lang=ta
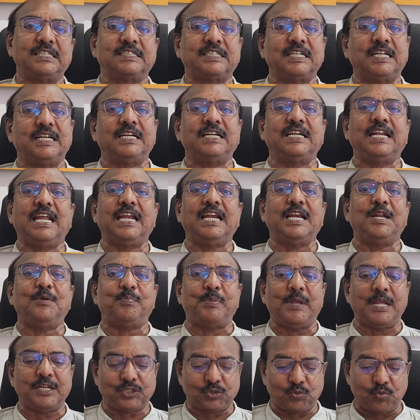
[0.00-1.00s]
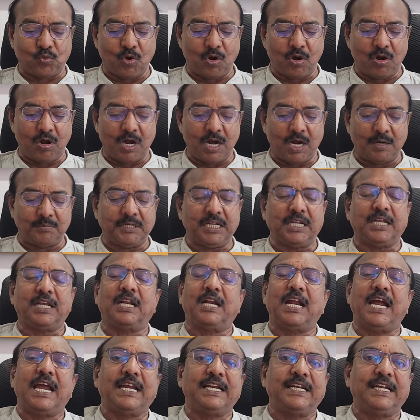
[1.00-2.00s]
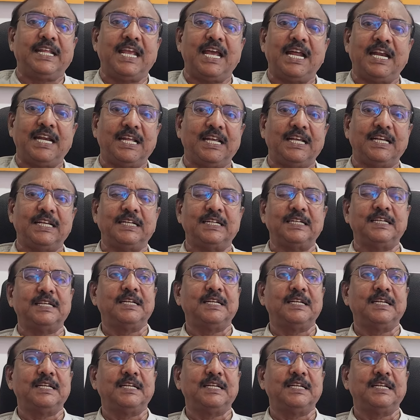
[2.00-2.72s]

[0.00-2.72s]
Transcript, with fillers: சரி டெய்லி பேசுவோம் அப்படிங்கிற ஐடியாவில்